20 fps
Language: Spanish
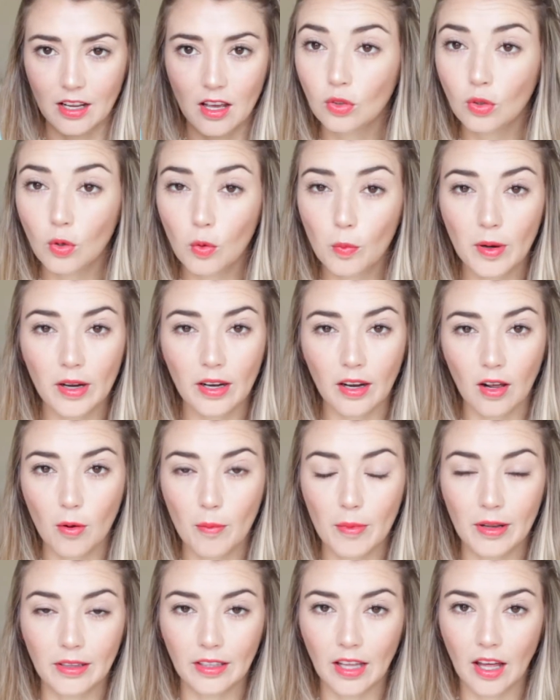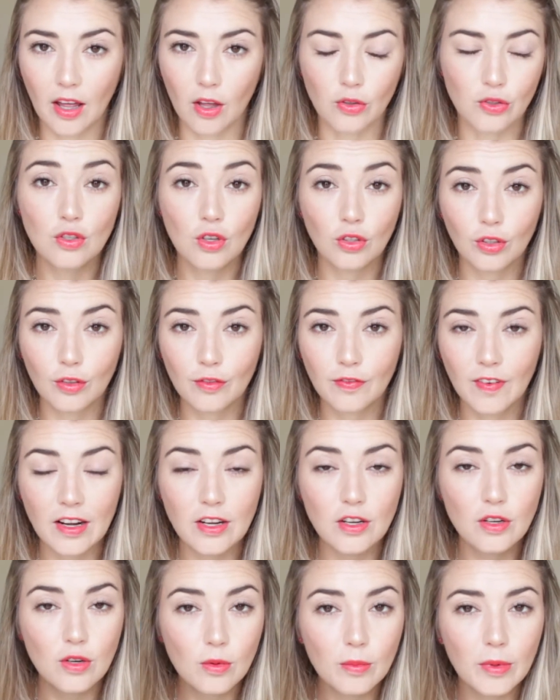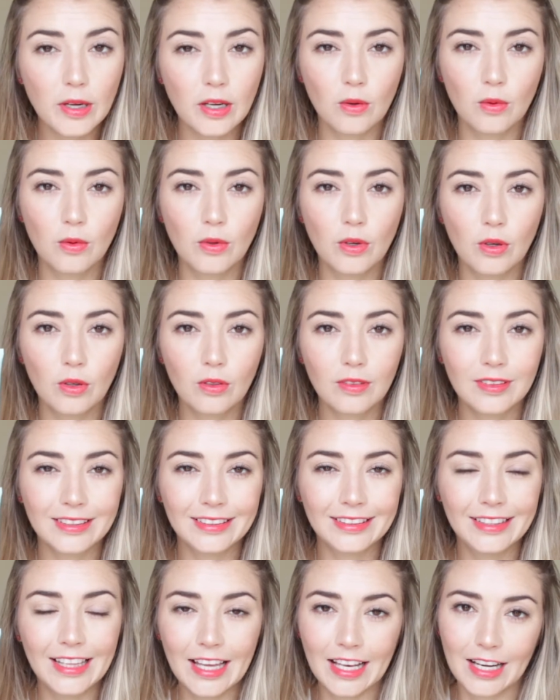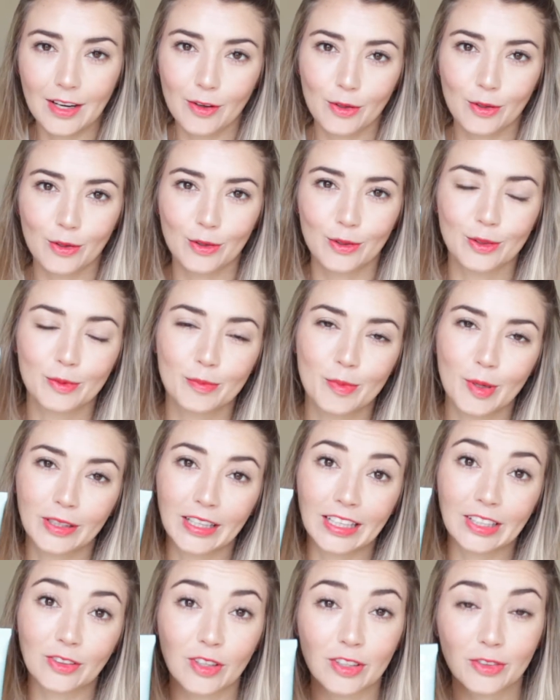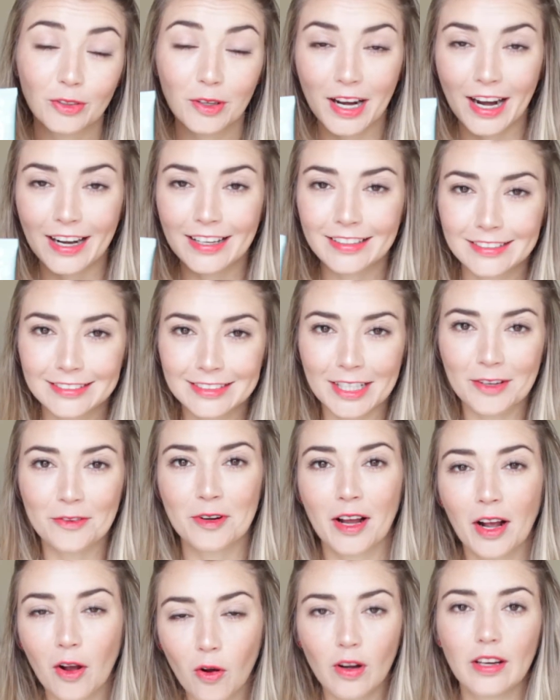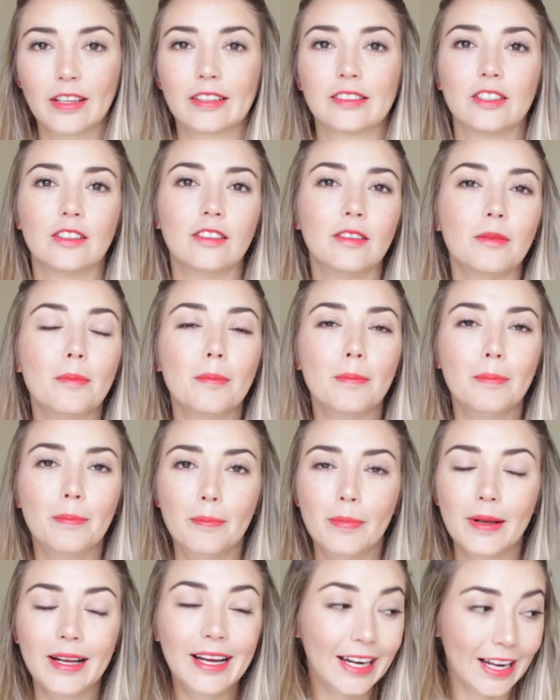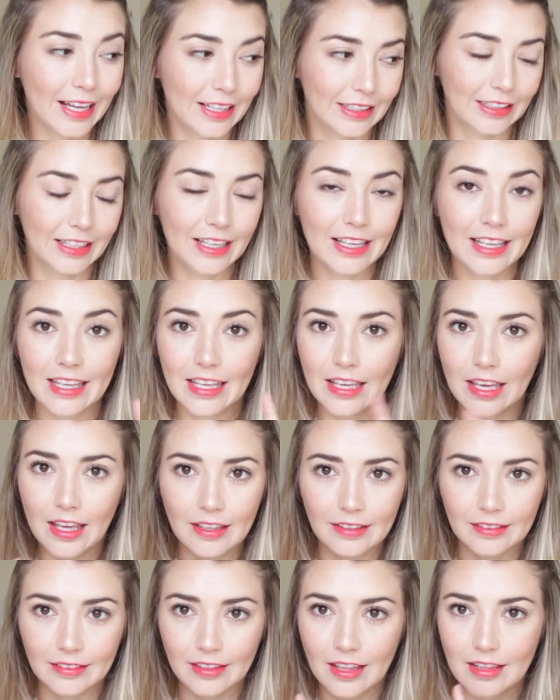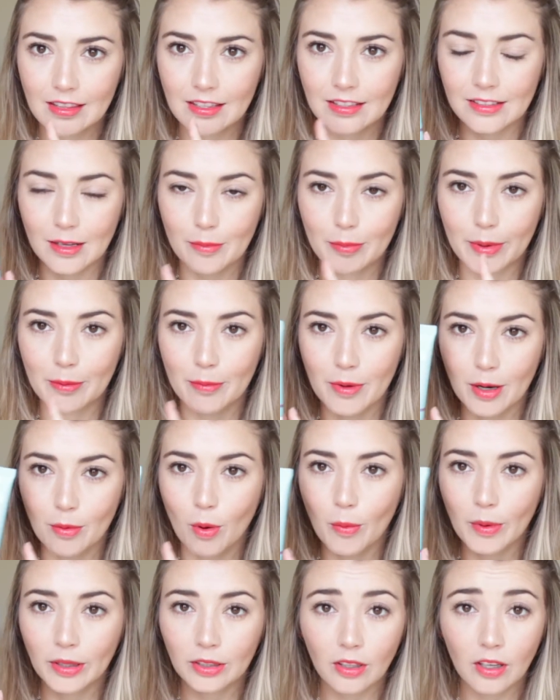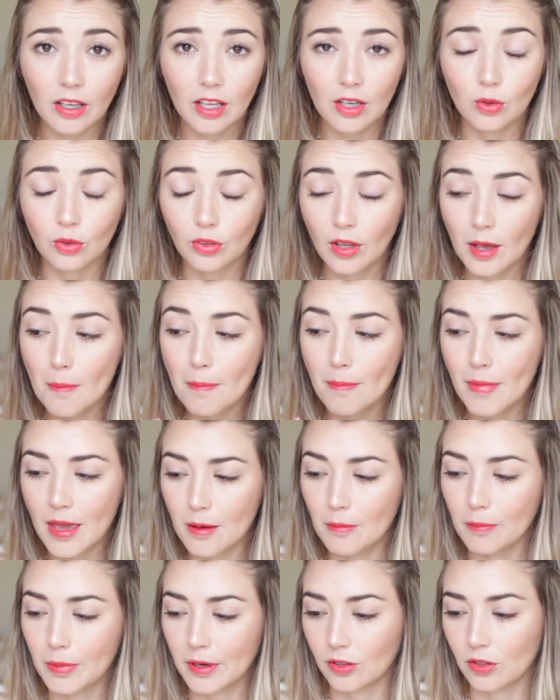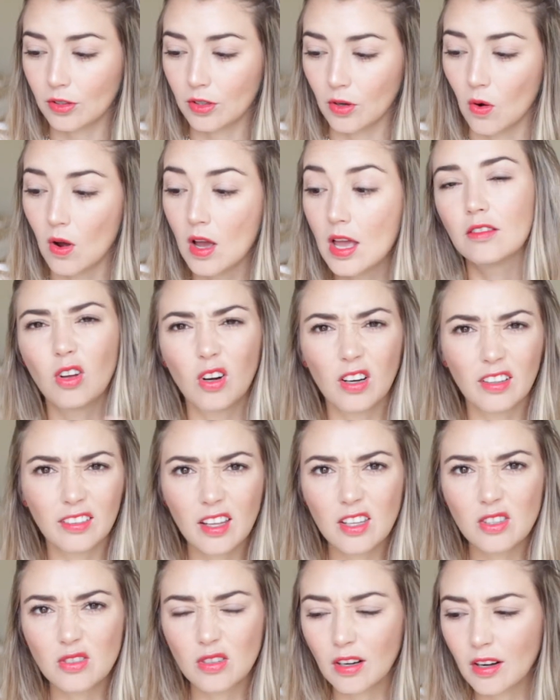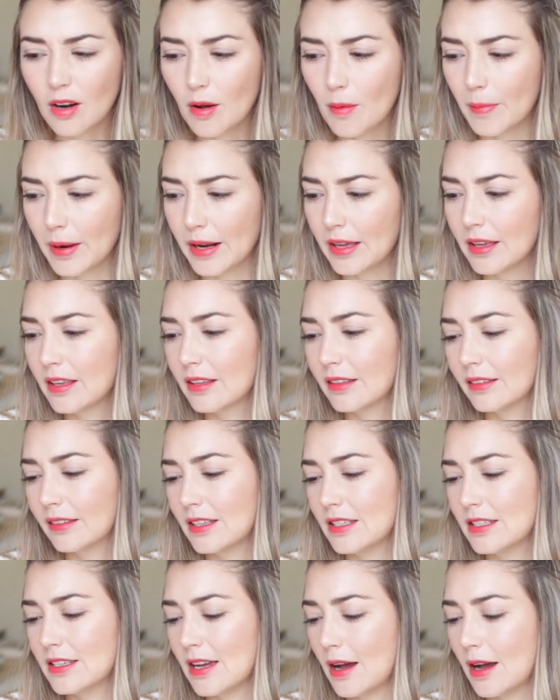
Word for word: Súper recomendado. Yo soy fan número uno de los protectores solares y tengo una colección grande y este desde el primer momento en que lo usé me impresionó. No les he dicho el nombre, se